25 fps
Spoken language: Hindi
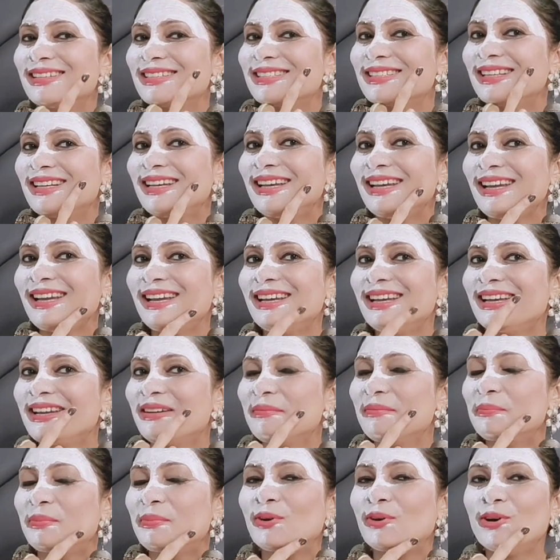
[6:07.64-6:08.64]
सी
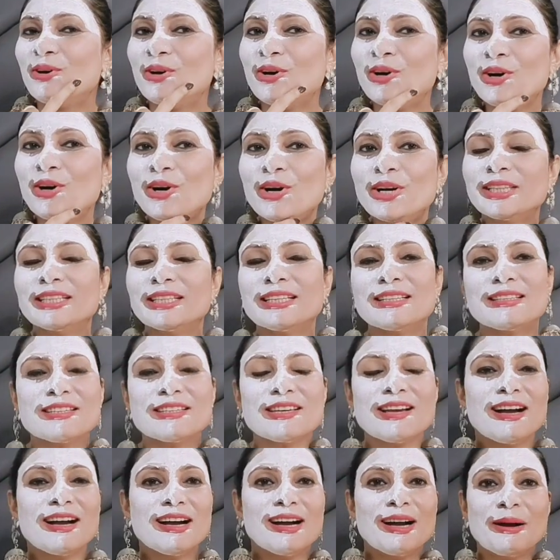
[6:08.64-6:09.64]
बहुत
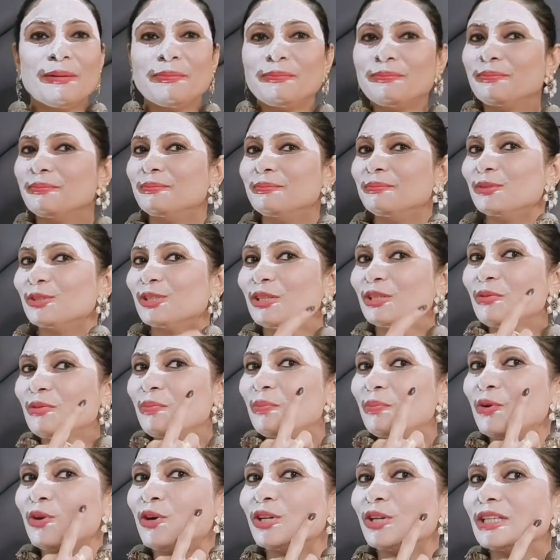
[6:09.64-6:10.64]
अच्छा आप मुझे तो
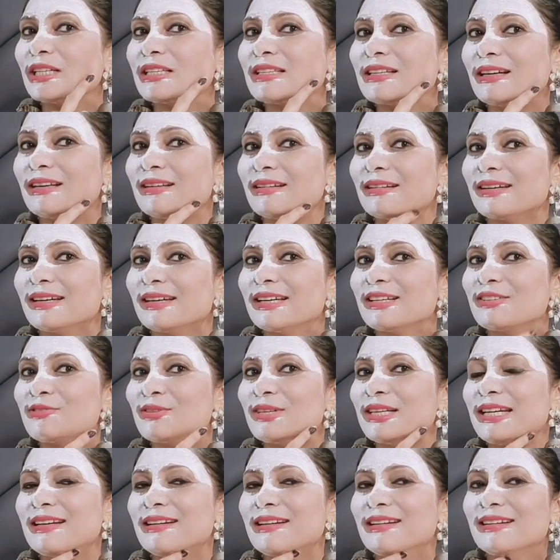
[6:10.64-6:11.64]
बहुत अच्छा लग रहा है
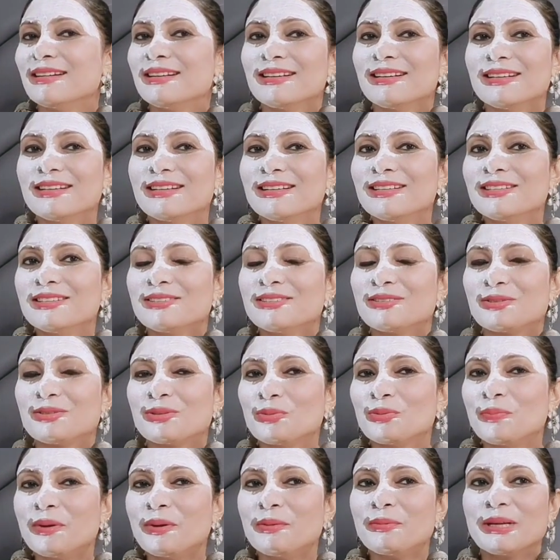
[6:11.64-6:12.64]
एक्चुअली
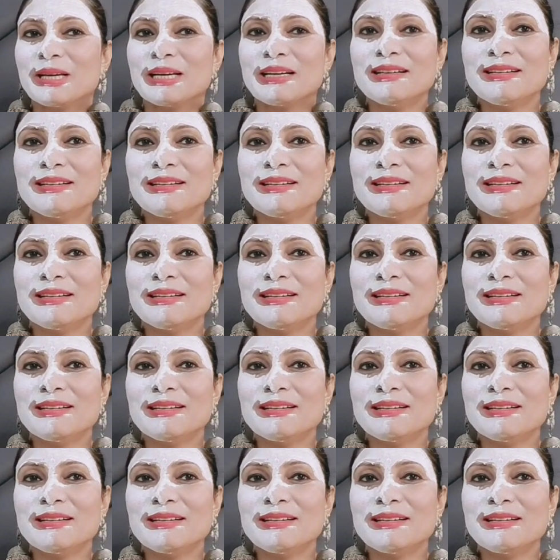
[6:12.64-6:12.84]
सुपर है